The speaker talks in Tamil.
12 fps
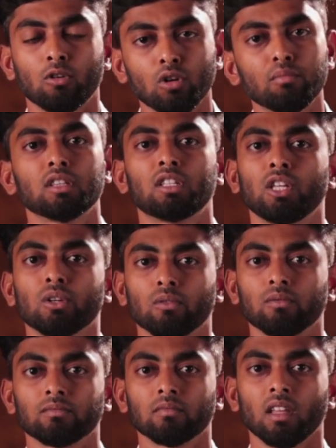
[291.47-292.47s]

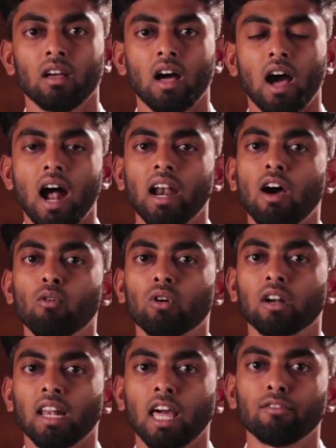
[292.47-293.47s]
குடும்பத்திலையும் ஆனால்
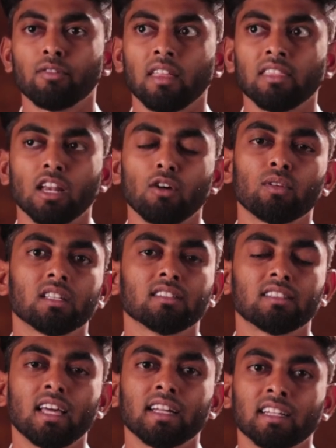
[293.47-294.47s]
அவங்களோட லைஃப் எந்த அளவுக்கு
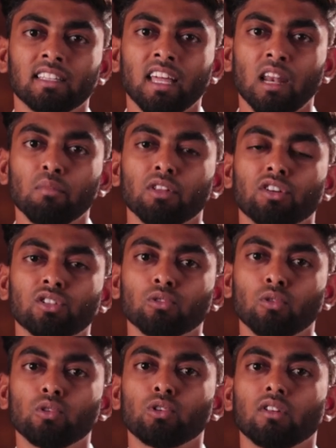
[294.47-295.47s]
இருந்ததுன்னா கிட்டத்தட்ட எண்பது
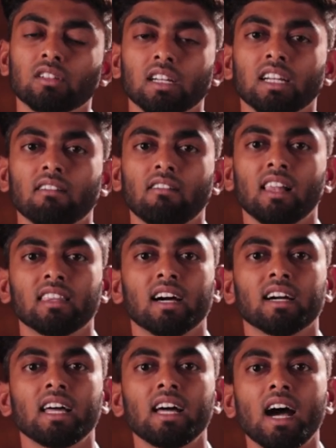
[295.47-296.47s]
வருஷம் தொண்ணூறு வருஷம் கிட்ட
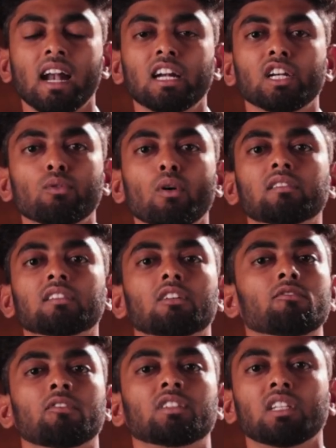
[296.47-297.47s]
வாழ்ந்தாங்க ஆனால்
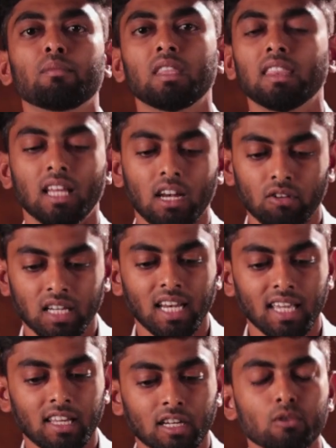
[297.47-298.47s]
டிவோர்ஸ்ன்ற விஷயம் இந்த அளவுக்கு
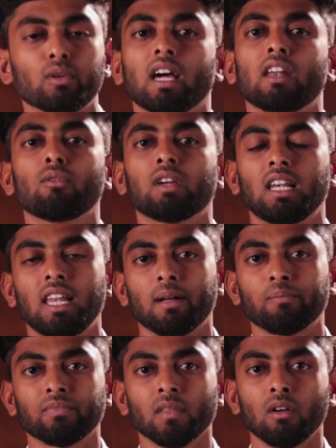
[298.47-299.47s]
இன்னைக்கு இருக்கக்கூடிய அளவுக்கு இல்லை
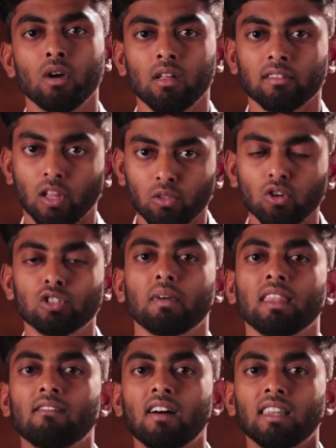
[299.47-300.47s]

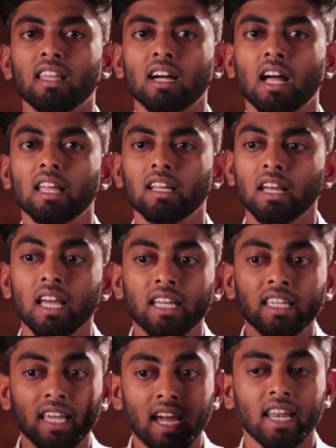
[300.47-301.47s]
சந்தோஷமாக தான் வாழ்ந்தாங்க
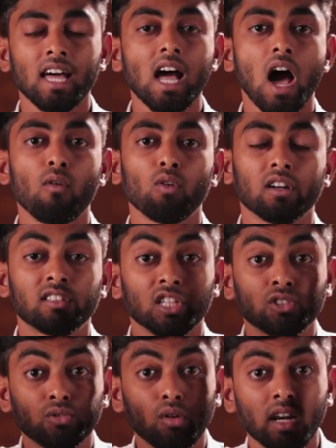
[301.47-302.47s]
ஏன்னா அவங்களோட
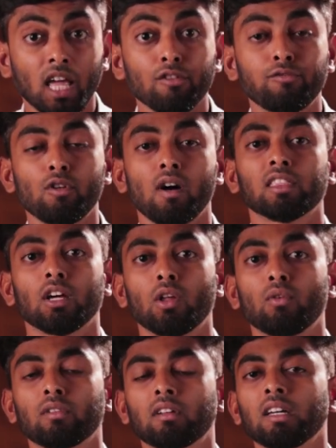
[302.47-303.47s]
செக்ஷுவல் லைஃப்பும் அந்த
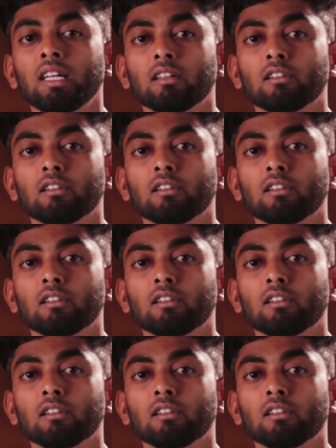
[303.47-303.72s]
அளவுக்கு